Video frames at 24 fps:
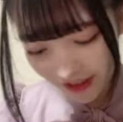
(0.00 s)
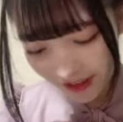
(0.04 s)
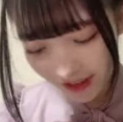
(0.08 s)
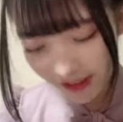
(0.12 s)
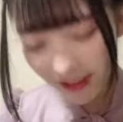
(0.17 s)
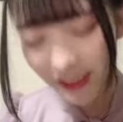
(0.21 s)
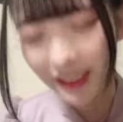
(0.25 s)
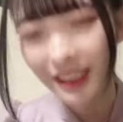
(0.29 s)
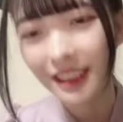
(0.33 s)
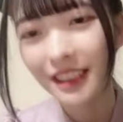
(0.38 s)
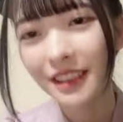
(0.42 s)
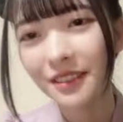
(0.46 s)
呂の
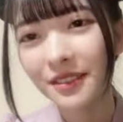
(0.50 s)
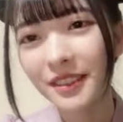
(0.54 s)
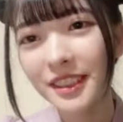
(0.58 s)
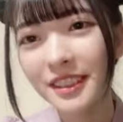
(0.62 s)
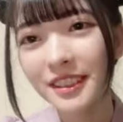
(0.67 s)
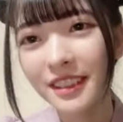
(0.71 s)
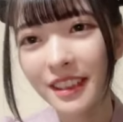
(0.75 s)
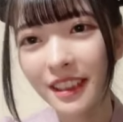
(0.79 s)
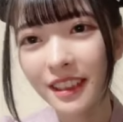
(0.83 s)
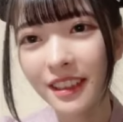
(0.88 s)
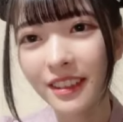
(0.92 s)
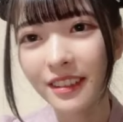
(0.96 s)
中で見る
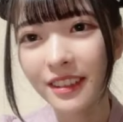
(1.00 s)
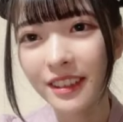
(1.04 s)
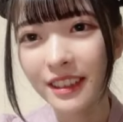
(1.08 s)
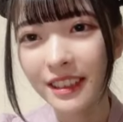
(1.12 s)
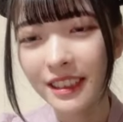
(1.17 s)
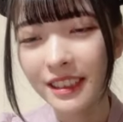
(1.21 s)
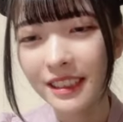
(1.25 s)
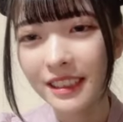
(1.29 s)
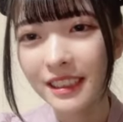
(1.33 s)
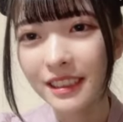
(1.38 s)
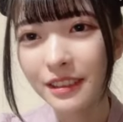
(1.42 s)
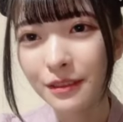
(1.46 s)
から
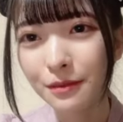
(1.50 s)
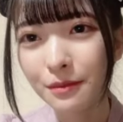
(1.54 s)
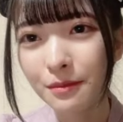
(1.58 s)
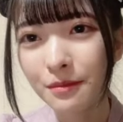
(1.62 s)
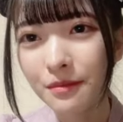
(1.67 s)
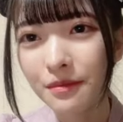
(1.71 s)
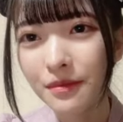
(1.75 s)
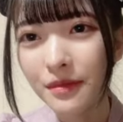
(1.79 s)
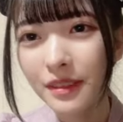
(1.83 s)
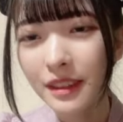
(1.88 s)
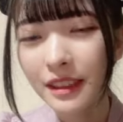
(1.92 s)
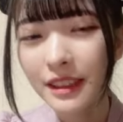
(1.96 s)
私
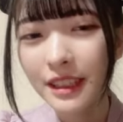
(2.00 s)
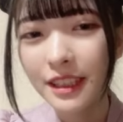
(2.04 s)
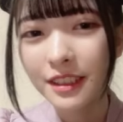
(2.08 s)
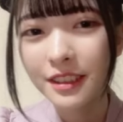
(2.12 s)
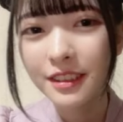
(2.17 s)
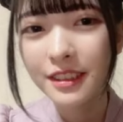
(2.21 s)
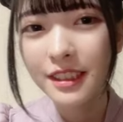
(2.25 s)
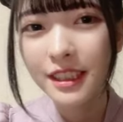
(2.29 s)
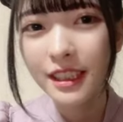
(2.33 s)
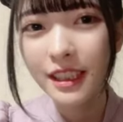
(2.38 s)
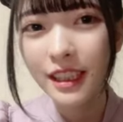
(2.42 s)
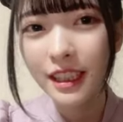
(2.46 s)
寝
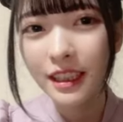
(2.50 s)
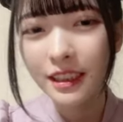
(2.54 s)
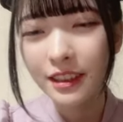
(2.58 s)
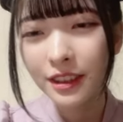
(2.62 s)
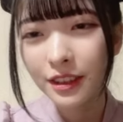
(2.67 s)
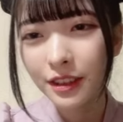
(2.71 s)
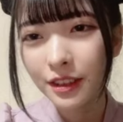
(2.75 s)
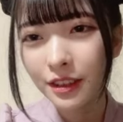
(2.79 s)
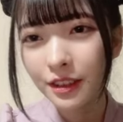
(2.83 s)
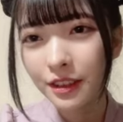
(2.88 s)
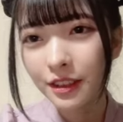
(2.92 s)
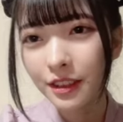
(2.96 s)
る時間
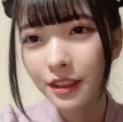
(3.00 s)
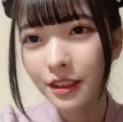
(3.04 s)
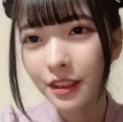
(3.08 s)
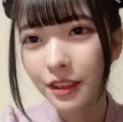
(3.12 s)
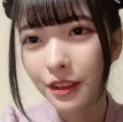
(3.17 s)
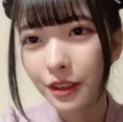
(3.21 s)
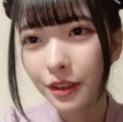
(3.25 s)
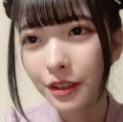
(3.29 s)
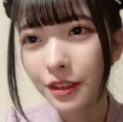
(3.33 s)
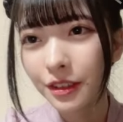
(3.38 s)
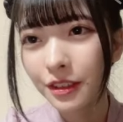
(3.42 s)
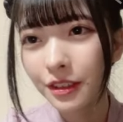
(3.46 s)
というより
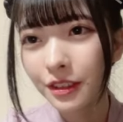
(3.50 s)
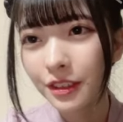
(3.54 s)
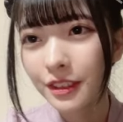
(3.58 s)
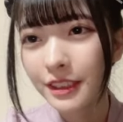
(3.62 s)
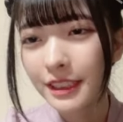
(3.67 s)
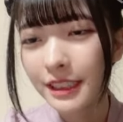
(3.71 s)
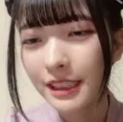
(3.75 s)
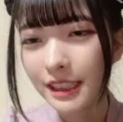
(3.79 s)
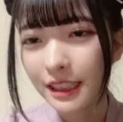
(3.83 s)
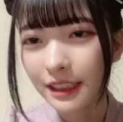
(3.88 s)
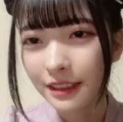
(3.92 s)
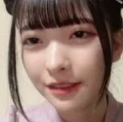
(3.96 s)
お風呂の
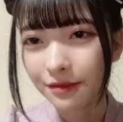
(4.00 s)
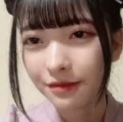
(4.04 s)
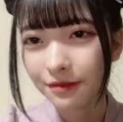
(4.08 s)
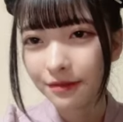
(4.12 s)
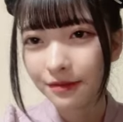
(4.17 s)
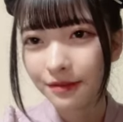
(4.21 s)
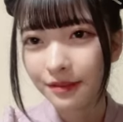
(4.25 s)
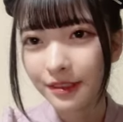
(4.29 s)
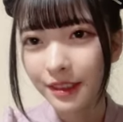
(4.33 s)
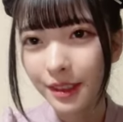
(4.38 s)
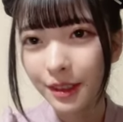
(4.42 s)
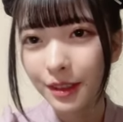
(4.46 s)
時間
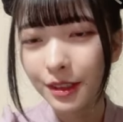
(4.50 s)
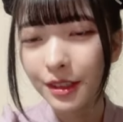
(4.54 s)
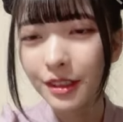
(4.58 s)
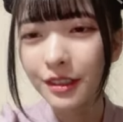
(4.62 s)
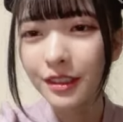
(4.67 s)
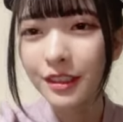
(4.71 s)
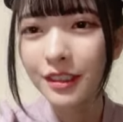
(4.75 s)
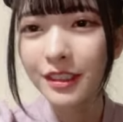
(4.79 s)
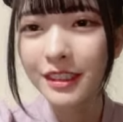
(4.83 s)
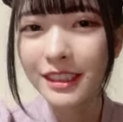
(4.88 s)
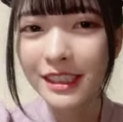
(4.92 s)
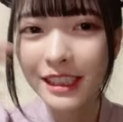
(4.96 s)
お風呂
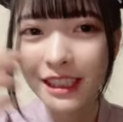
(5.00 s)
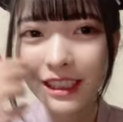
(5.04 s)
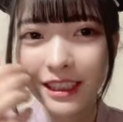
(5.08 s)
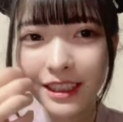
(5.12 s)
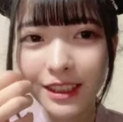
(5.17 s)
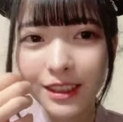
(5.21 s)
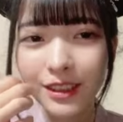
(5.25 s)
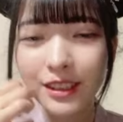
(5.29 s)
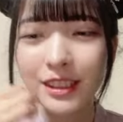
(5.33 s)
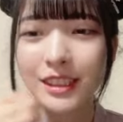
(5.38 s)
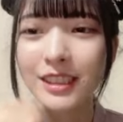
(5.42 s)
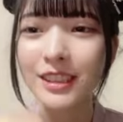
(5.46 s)
の時間
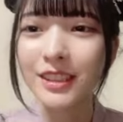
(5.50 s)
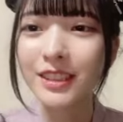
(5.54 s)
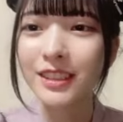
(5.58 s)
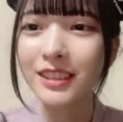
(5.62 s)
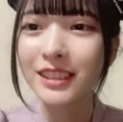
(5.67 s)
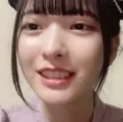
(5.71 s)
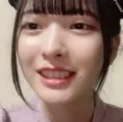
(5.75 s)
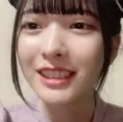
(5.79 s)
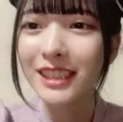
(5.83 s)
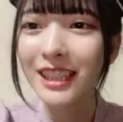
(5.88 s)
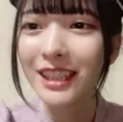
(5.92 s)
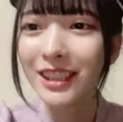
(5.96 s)
と一緒
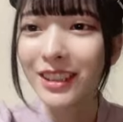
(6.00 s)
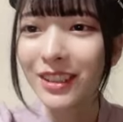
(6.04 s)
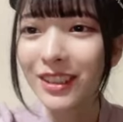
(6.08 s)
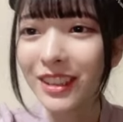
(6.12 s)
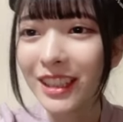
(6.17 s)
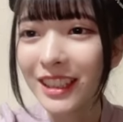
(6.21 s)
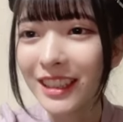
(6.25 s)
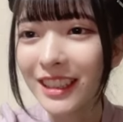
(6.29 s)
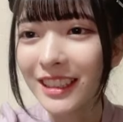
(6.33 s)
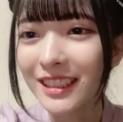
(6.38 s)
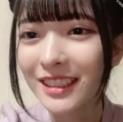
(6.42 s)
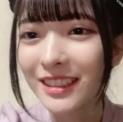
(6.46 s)
セット
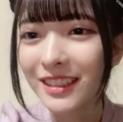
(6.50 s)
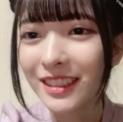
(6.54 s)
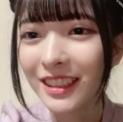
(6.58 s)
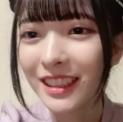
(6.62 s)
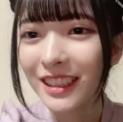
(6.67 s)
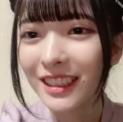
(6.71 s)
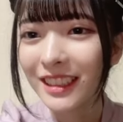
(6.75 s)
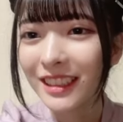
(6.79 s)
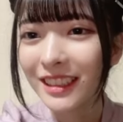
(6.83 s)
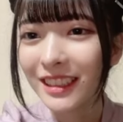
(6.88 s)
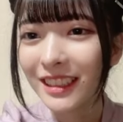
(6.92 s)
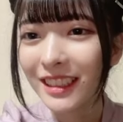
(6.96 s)
なんですよね
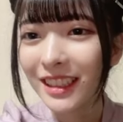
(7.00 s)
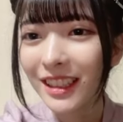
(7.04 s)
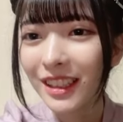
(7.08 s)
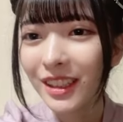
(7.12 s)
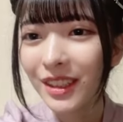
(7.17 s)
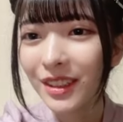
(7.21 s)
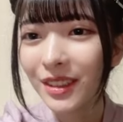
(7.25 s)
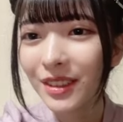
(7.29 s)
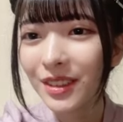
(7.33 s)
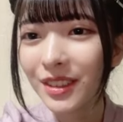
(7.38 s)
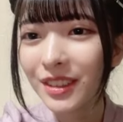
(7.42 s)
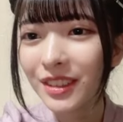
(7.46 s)

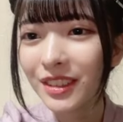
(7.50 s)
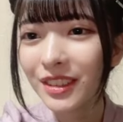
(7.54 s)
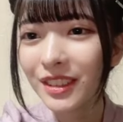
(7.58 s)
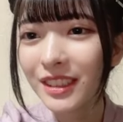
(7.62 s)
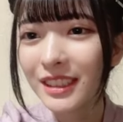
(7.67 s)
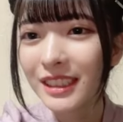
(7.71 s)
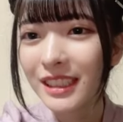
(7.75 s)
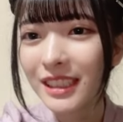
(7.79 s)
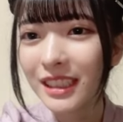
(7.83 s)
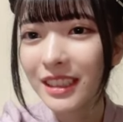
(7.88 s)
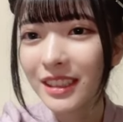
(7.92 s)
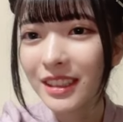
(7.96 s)
お風呂の
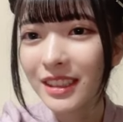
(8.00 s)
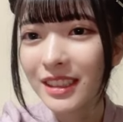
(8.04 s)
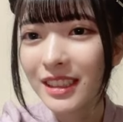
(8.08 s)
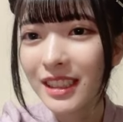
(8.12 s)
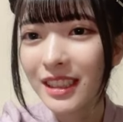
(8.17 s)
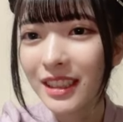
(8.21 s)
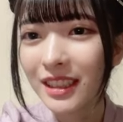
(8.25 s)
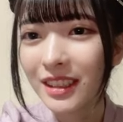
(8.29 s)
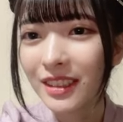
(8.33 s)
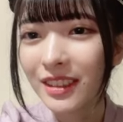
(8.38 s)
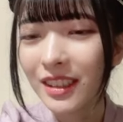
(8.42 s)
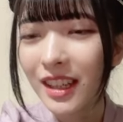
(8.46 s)
時間と
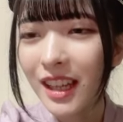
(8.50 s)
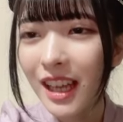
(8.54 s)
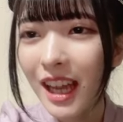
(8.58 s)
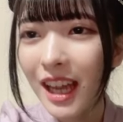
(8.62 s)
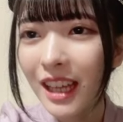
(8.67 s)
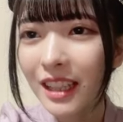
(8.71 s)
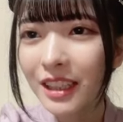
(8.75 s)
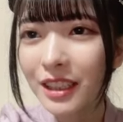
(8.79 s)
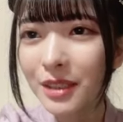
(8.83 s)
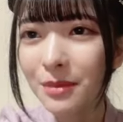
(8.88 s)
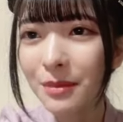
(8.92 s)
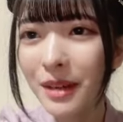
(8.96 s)
セット
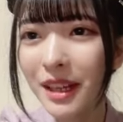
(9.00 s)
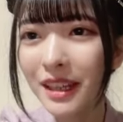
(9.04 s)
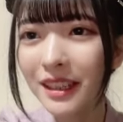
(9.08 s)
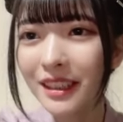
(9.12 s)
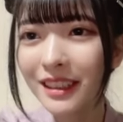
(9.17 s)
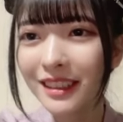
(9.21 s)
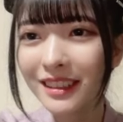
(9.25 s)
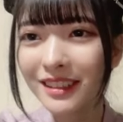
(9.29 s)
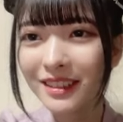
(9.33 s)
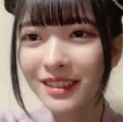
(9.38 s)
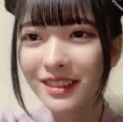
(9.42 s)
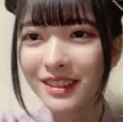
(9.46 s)
あクマあり
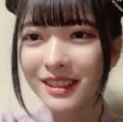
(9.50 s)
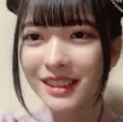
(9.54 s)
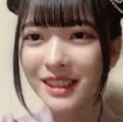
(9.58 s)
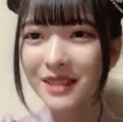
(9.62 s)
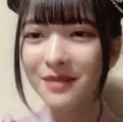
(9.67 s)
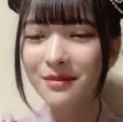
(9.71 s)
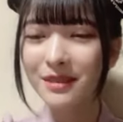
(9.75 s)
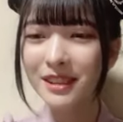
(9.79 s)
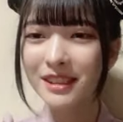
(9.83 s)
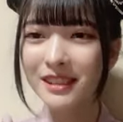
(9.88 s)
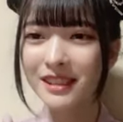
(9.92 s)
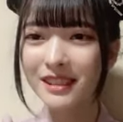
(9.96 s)
がとうござい
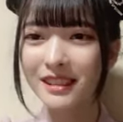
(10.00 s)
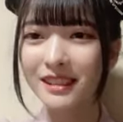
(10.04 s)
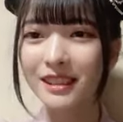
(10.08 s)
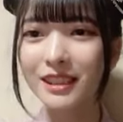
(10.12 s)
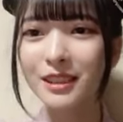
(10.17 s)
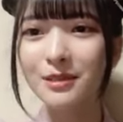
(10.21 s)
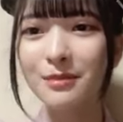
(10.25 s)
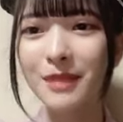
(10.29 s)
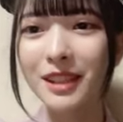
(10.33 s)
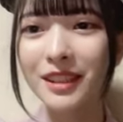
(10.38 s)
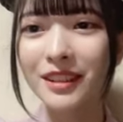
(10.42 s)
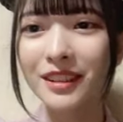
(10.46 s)
ます
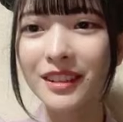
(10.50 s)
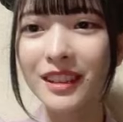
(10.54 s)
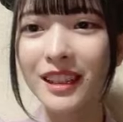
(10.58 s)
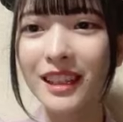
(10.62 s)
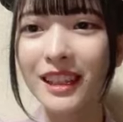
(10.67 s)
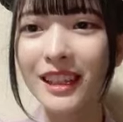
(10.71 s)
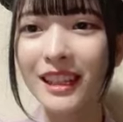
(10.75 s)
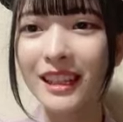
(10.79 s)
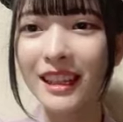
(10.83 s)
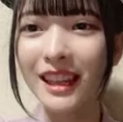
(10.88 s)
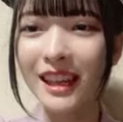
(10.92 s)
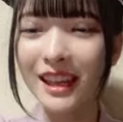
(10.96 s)
くまとなん
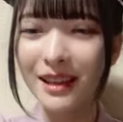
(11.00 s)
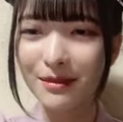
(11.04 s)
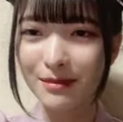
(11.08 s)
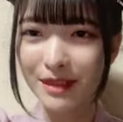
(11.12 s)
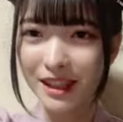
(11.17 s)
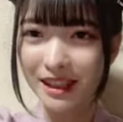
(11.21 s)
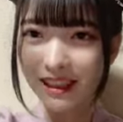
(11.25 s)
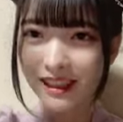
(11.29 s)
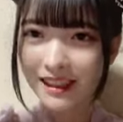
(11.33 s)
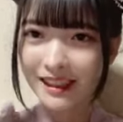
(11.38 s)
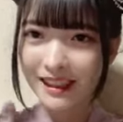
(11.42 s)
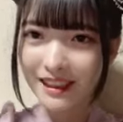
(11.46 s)
かイエイみ
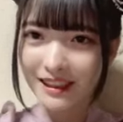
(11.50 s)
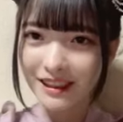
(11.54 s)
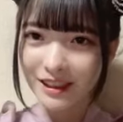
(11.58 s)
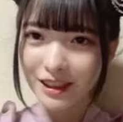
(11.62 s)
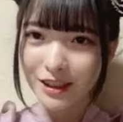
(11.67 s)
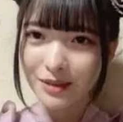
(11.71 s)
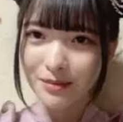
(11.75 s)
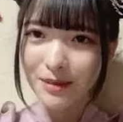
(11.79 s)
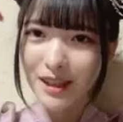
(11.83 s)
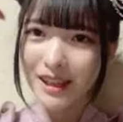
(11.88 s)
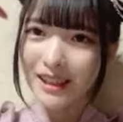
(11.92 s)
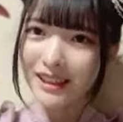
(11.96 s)
たいな
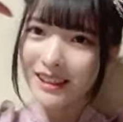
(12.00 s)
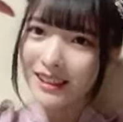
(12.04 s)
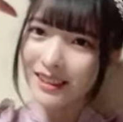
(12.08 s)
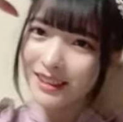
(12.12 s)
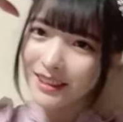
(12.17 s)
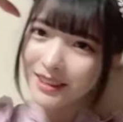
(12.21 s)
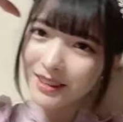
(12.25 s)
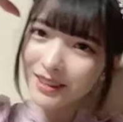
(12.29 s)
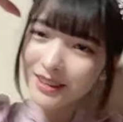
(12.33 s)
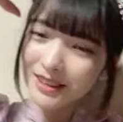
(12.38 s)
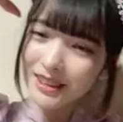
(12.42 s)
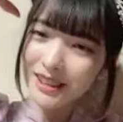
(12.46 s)
くまありが
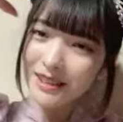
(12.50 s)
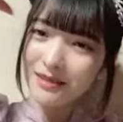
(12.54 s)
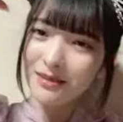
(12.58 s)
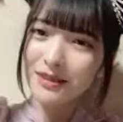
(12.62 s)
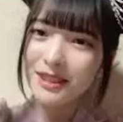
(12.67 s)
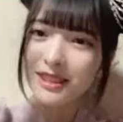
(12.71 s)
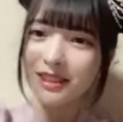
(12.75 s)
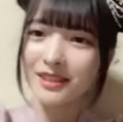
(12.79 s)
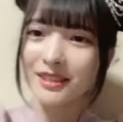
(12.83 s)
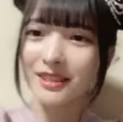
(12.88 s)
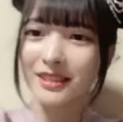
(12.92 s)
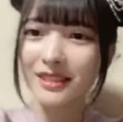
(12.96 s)
とうございま
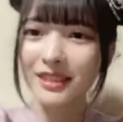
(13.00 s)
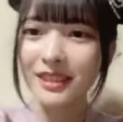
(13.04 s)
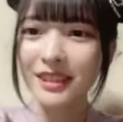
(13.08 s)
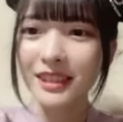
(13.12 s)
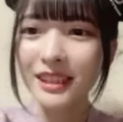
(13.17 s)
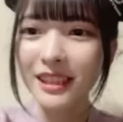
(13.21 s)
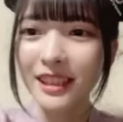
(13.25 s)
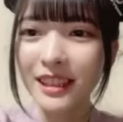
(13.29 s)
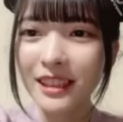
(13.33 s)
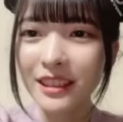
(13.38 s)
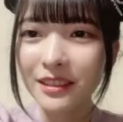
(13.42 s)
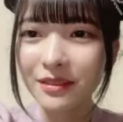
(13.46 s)
す本当
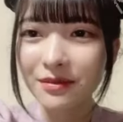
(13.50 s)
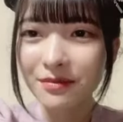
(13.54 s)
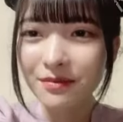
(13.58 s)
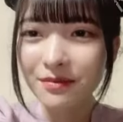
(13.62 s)
に